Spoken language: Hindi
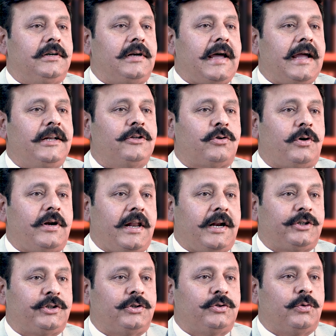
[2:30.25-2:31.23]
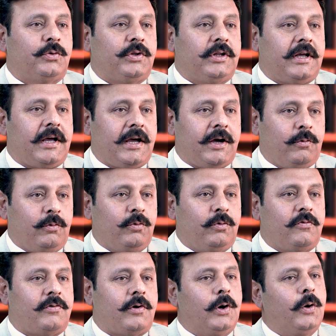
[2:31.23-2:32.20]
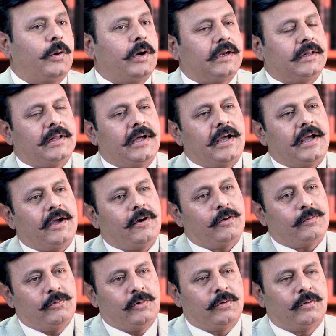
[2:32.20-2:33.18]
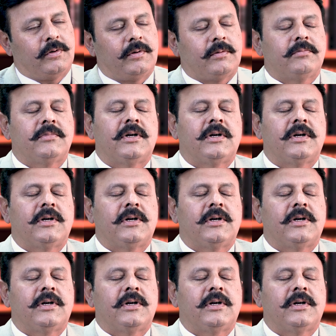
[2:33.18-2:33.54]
लाइंस और डायरेक्शंस होती हैं उनको फॉलो करता है और मुल्क